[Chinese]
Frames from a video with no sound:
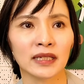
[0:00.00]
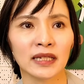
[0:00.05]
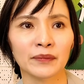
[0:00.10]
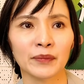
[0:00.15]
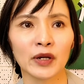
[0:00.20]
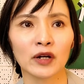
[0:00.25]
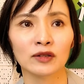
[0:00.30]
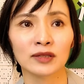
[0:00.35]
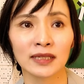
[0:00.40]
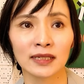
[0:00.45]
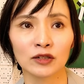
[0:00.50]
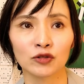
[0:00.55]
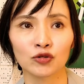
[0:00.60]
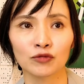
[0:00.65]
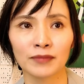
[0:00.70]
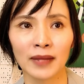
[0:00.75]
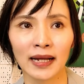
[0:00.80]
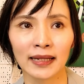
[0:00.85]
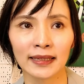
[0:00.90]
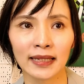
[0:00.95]
你没有真的
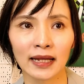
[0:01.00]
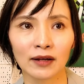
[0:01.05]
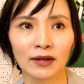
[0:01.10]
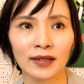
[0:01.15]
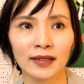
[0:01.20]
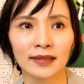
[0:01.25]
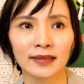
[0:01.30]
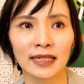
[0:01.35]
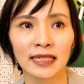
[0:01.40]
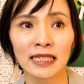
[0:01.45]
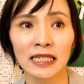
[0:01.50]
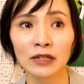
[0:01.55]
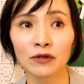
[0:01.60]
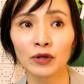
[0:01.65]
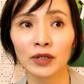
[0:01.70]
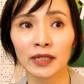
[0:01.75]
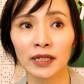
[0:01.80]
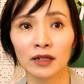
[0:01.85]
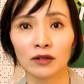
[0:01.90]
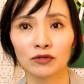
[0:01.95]
去骂到，但是因
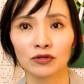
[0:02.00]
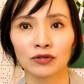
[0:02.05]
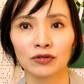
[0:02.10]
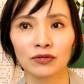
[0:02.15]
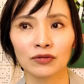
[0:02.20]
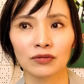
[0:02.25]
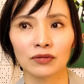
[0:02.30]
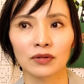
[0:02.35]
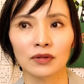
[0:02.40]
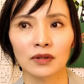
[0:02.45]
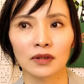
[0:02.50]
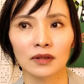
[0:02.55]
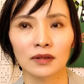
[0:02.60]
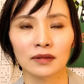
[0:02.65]
为你有去表